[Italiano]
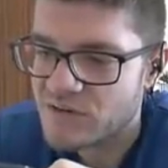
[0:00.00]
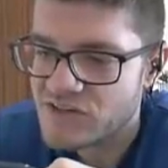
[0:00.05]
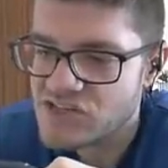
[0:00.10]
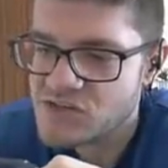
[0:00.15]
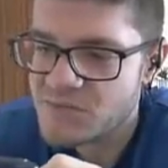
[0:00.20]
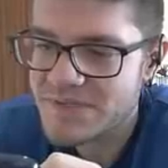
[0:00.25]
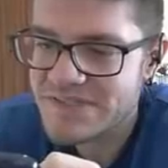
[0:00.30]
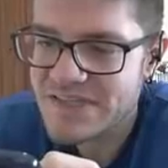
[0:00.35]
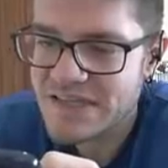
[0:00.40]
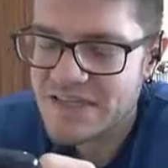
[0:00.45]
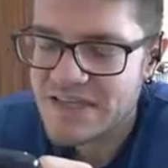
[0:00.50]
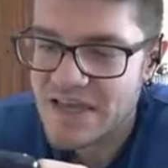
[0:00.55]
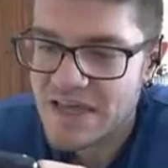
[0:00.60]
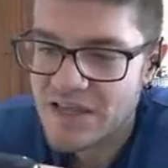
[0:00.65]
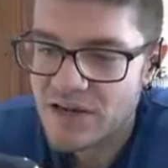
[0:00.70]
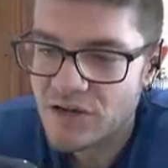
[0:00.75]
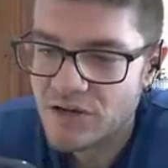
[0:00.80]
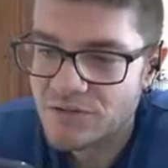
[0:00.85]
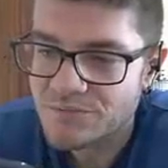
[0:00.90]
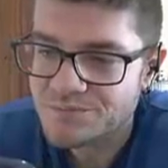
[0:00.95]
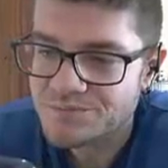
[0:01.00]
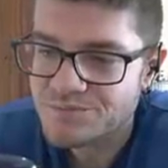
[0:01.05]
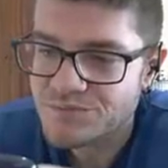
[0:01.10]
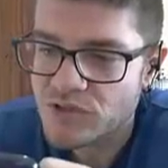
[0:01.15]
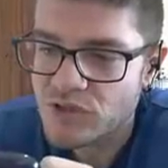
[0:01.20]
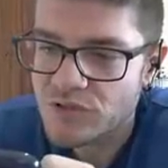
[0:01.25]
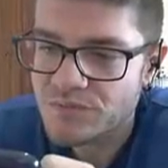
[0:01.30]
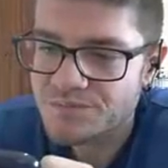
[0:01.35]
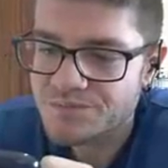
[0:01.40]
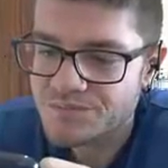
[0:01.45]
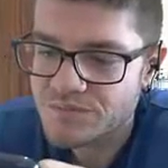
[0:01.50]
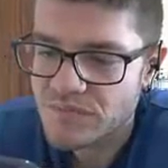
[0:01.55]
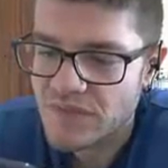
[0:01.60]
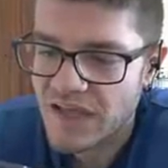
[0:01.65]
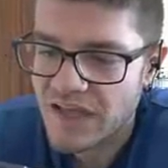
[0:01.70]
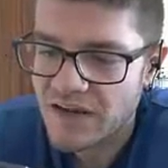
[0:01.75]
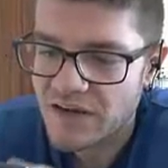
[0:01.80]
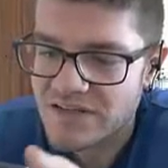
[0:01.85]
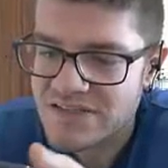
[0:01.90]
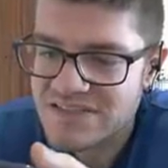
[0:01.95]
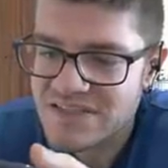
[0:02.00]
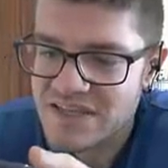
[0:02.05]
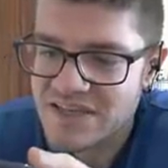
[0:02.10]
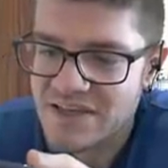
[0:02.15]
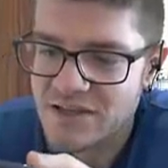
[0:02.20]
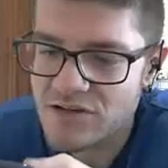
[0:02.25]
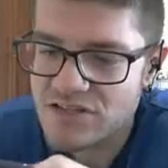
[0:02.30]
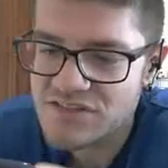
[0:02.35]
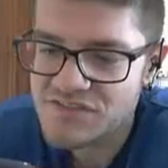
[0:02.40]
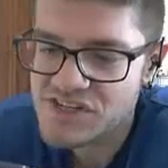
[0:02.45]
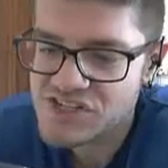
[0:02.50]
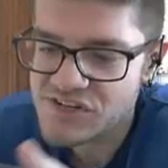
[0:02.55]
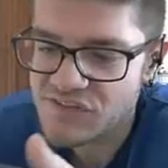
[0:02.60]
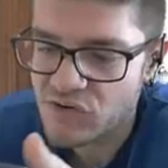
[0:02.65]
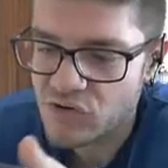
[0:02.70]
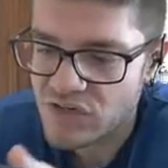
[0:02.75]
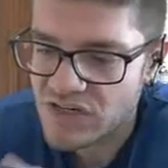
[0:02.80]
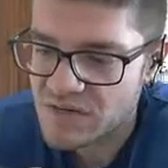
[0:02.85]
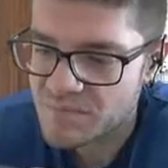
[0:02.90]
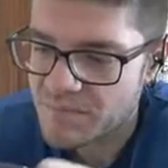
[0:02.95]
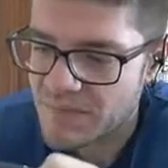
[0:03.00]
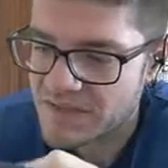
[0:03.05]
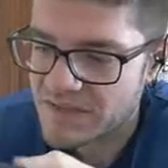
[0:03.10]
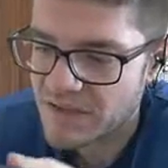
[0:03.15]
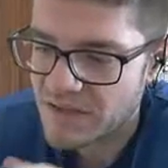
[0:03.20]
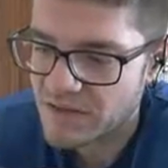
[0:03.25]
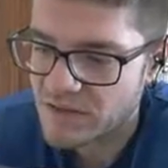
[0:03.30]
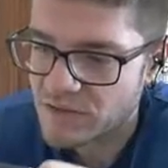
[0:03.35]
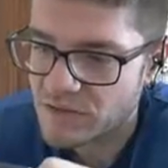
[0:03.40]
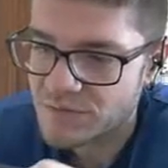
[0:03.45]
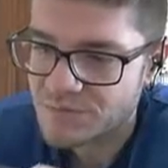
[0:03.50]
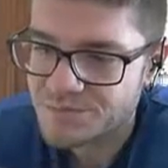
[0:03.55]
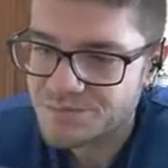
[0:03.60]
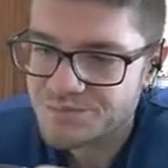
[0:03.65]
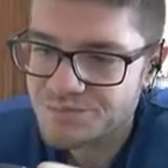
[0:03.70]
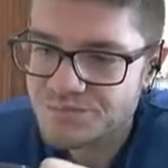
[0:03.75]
Facciamo il secchiello. Allora, il secchiello si faceva con il metallo.